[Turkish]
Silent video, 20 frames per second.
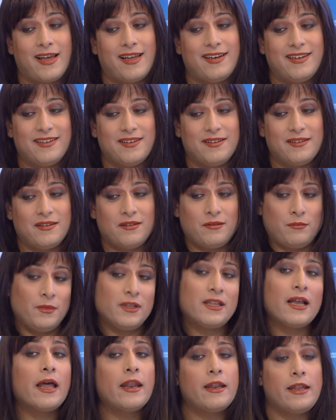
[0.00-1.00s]
Yani
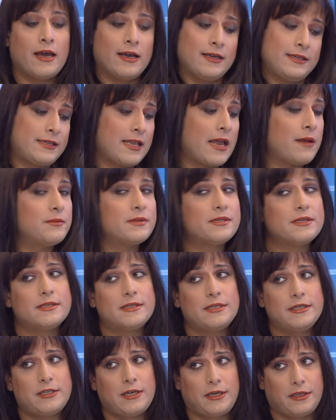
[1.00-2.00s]
bir tane daha ister
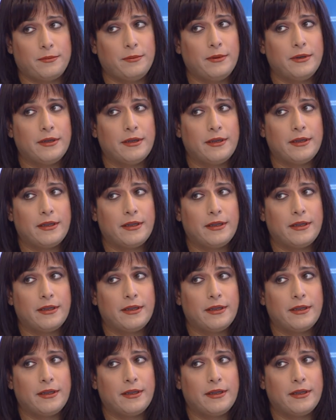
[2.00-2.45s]
misiniz diyecektim.